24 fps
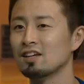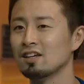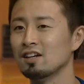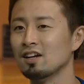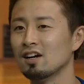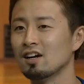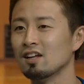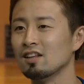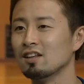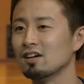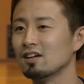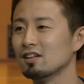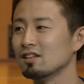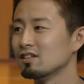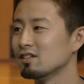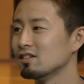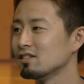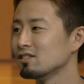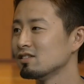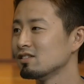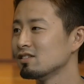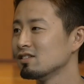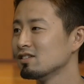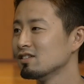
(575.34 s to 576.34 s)
開かなかったで
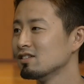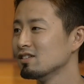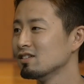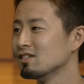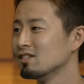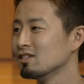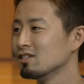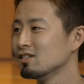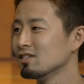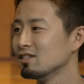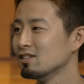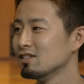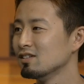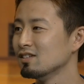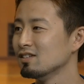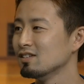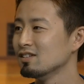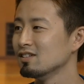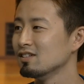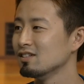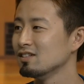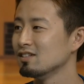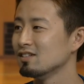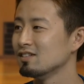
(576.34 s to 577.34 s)
す
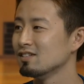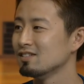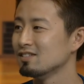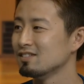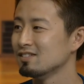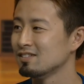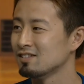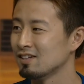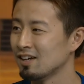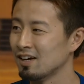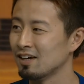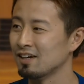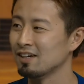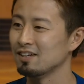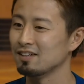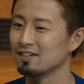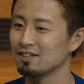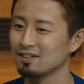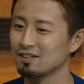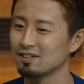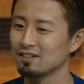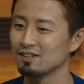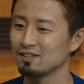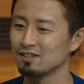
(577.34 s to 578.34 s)
あそうなのはい
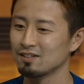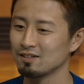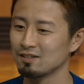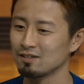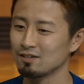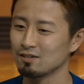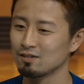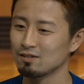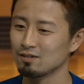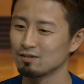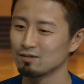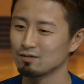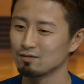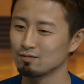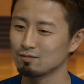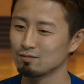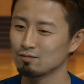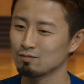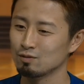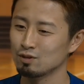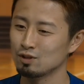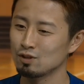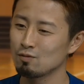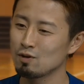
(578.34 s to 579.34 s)

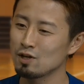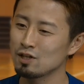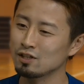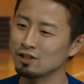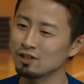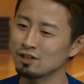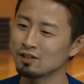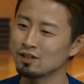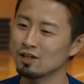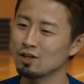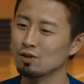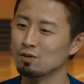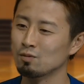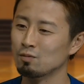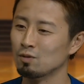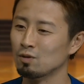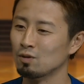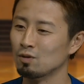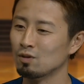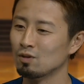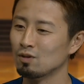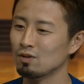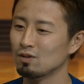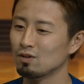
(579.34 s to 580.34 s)
千葉に行ったの
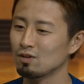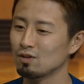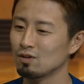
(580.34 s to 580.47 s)
も